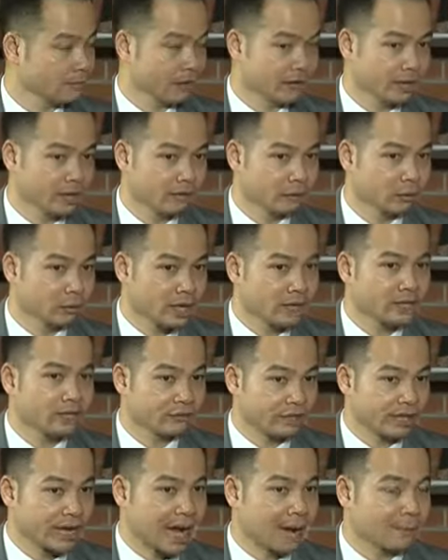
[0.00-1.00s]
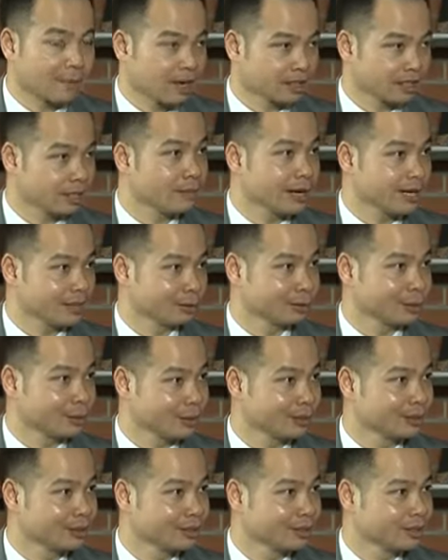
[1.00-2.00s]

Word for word: bởi vì tôi nghĩ rằng Việt Nam mới là sứ mệnh của tôi.